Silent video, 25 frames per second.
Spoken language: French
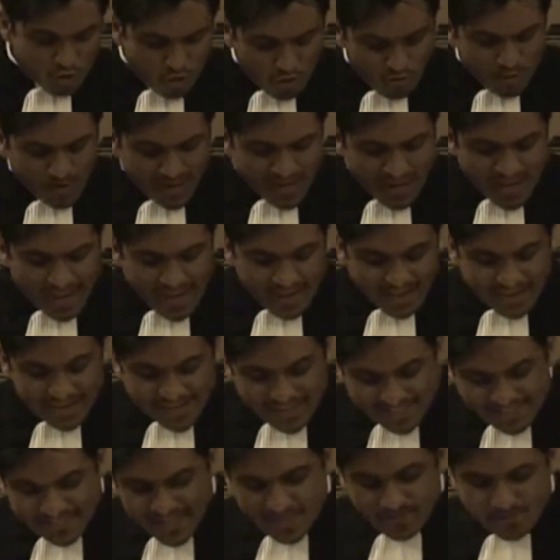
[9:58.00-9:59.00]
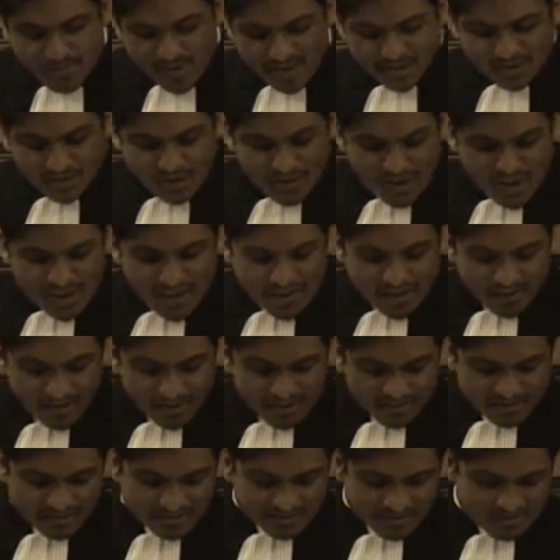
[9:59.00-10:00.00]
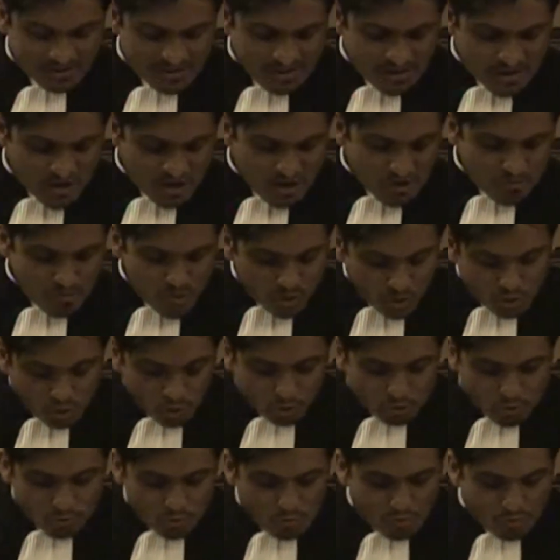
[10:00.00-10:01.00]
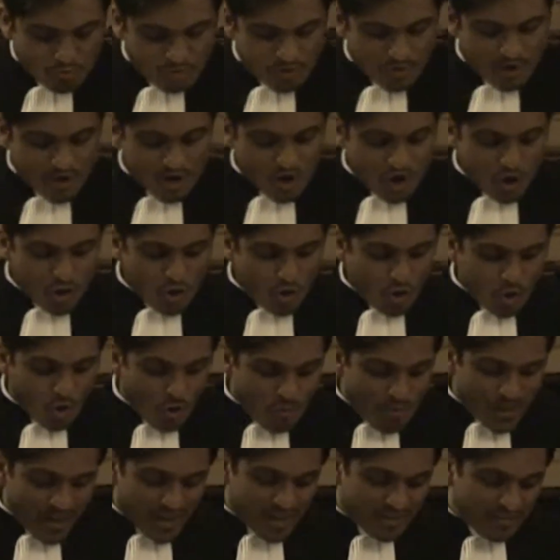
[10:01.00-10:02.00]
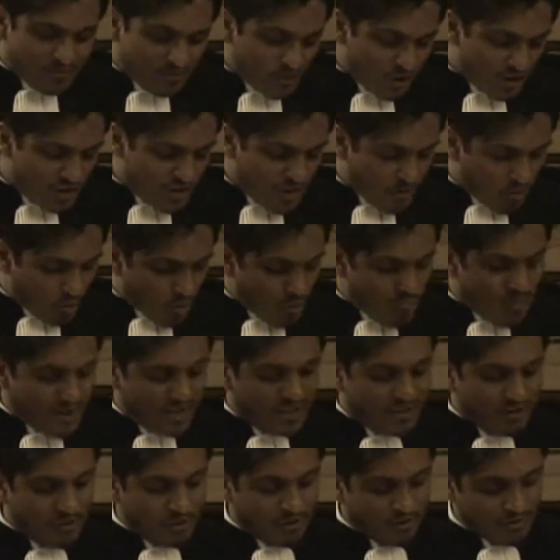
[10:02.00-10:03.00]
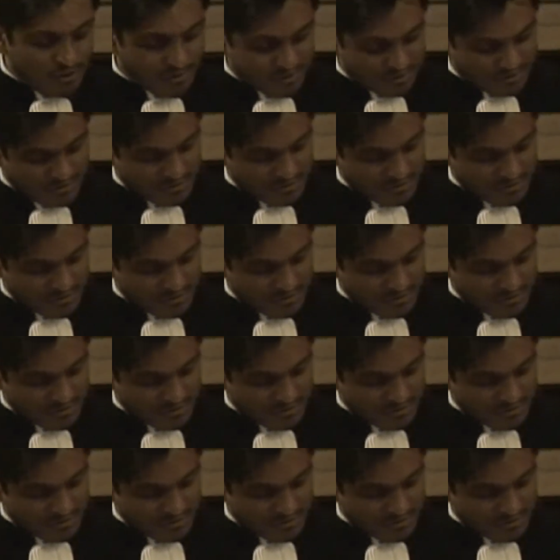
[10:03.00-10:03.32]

Yul Brynner et les sept mercenaires mais surtout Robert Edford et Brubaker.